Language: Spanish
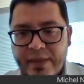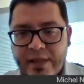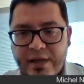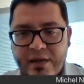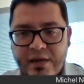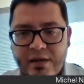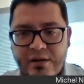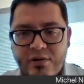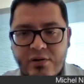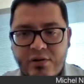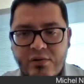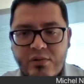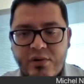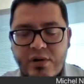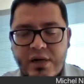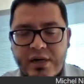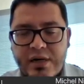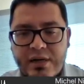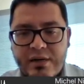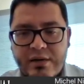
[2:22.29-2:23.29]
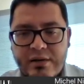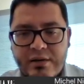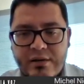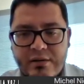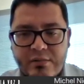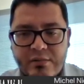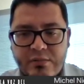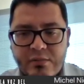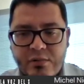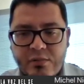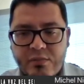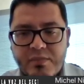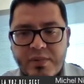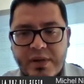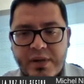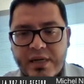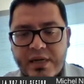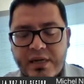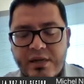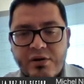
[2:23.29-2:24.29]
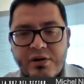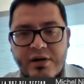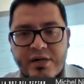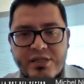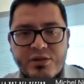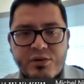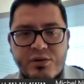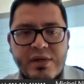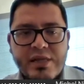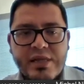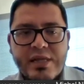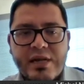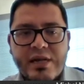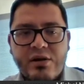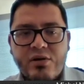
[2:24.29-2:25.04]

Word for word: eh, con un, un, pequeño resumen de